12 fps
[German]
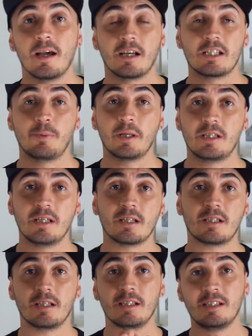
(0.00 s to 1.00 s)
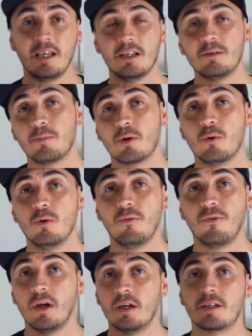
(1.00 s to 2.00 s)
Respektiert jeden
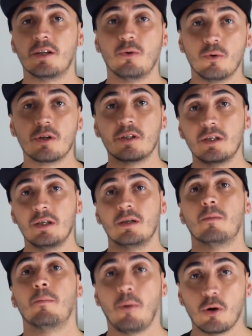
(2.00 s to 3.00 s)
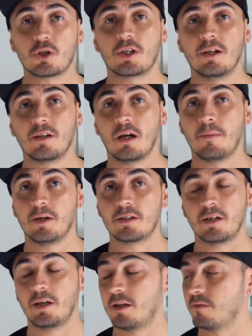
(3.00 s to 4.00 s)
Beruf, denn ohne die
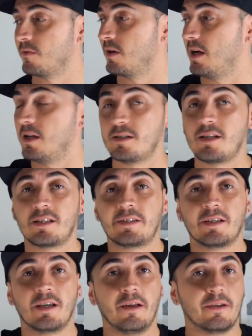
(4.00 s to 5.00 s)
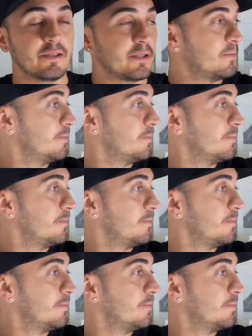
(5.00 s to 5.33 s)
Baustellenarbeiter hätten wir all das hier gar nicht.